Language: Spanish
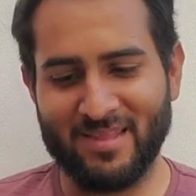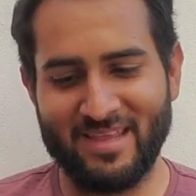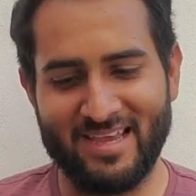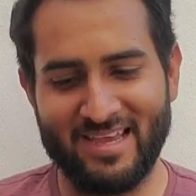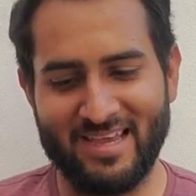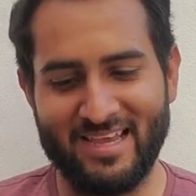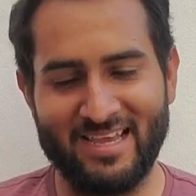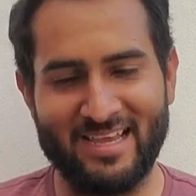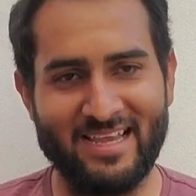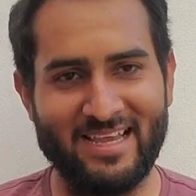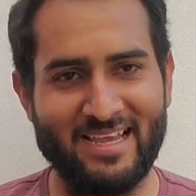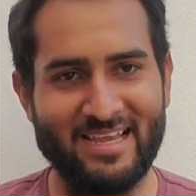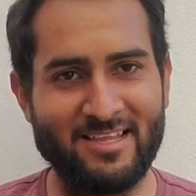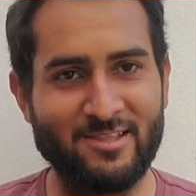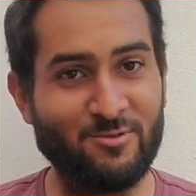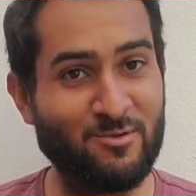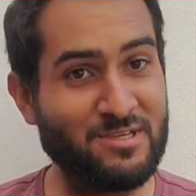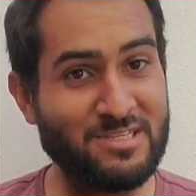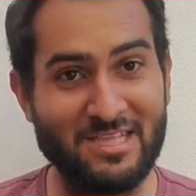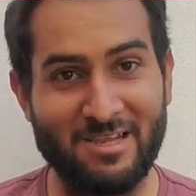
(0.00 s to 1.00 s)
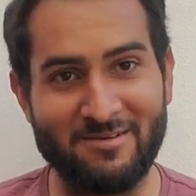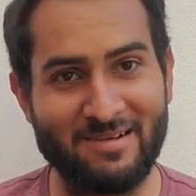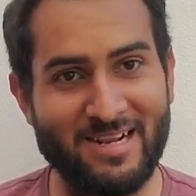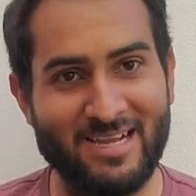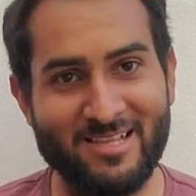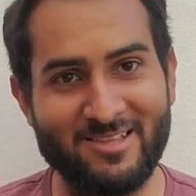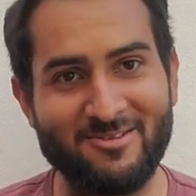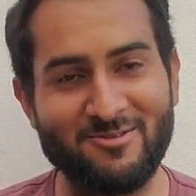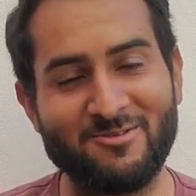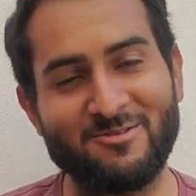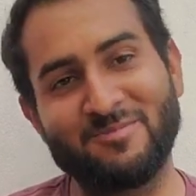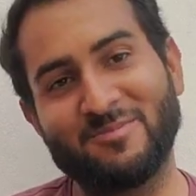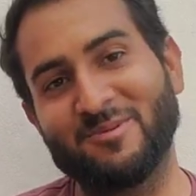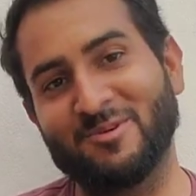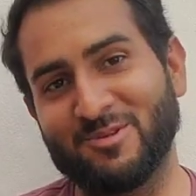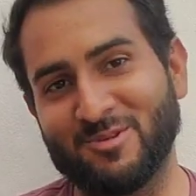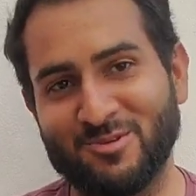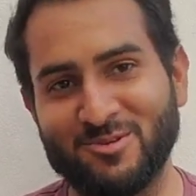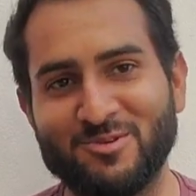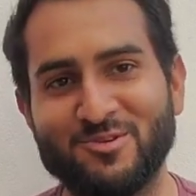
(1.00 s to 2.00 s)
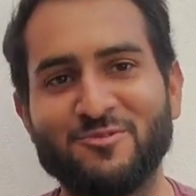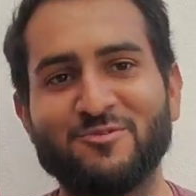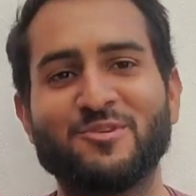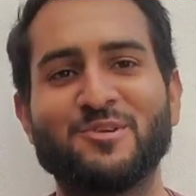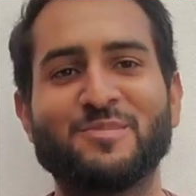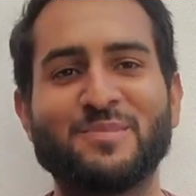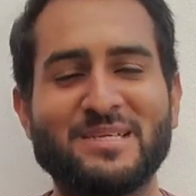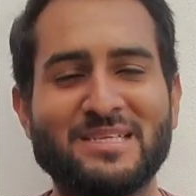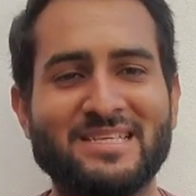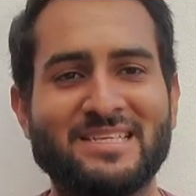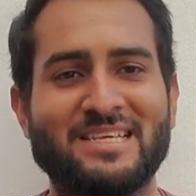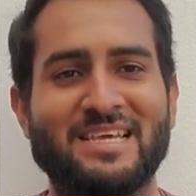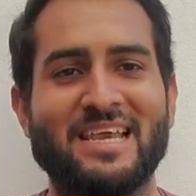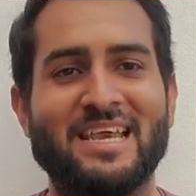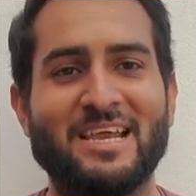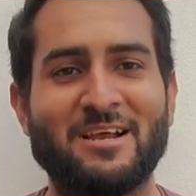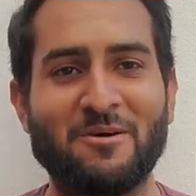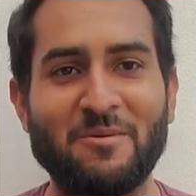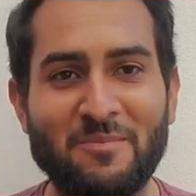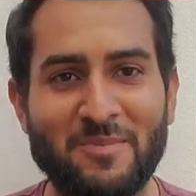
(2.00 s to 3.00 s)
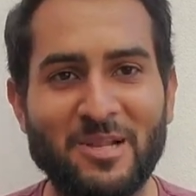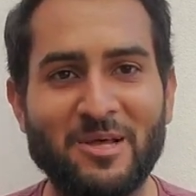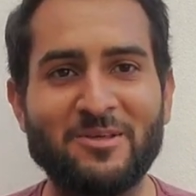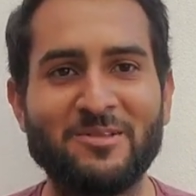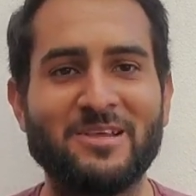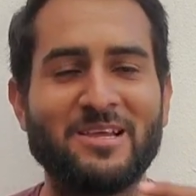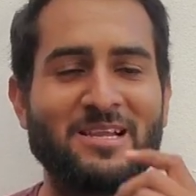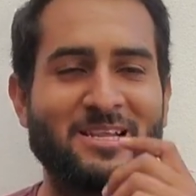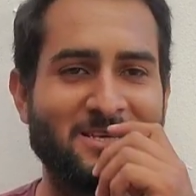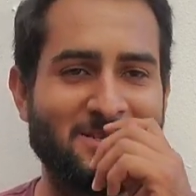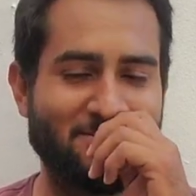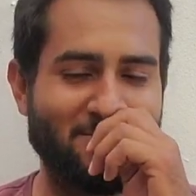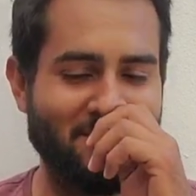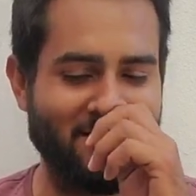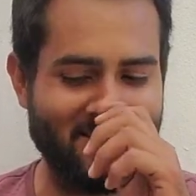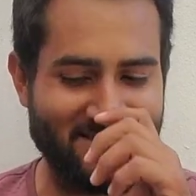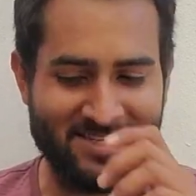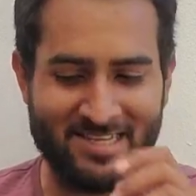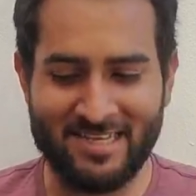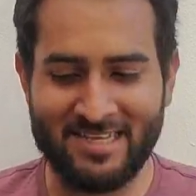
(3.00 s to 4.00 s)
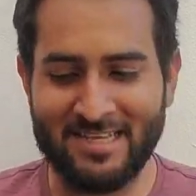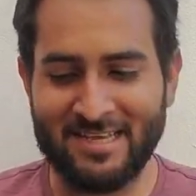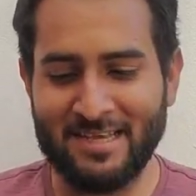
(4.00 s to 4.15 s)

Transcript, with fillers: Eh, no está barato como otros uniformes que he comprado de AliExpress,